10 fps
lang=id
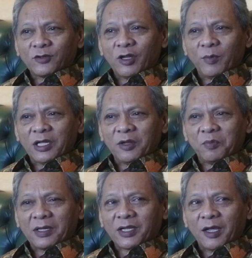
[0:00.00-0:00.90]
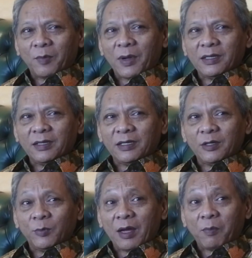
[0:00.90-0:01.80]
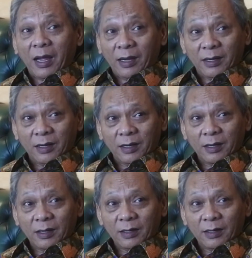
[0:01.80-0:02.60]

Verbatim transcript: kita sudah menjadi bangsa yang mandiri di bidang pangan?